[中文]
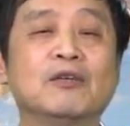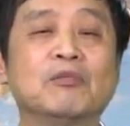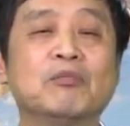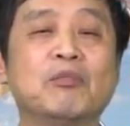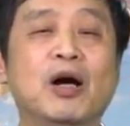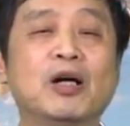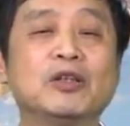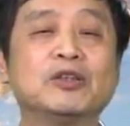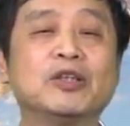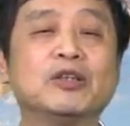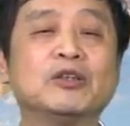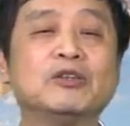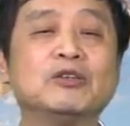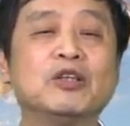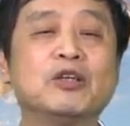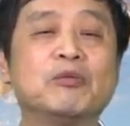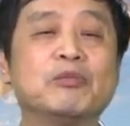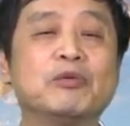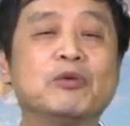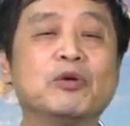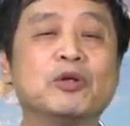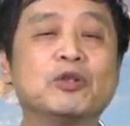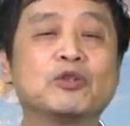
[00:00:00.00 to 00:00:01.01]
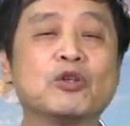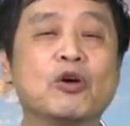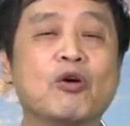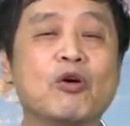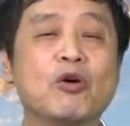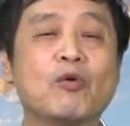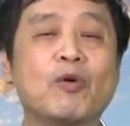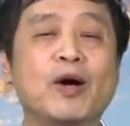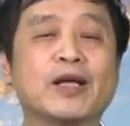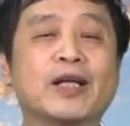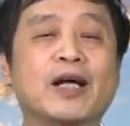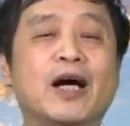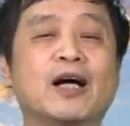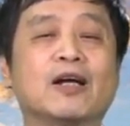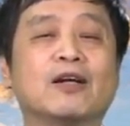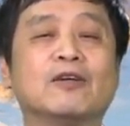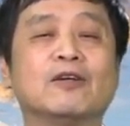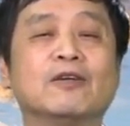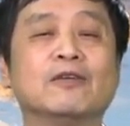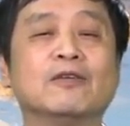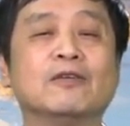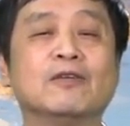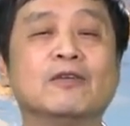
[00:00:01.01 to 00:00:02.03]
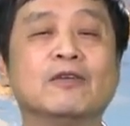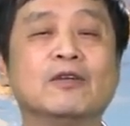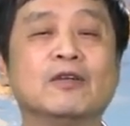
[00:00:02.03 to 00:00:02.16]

毛泽东就不会错怪他了。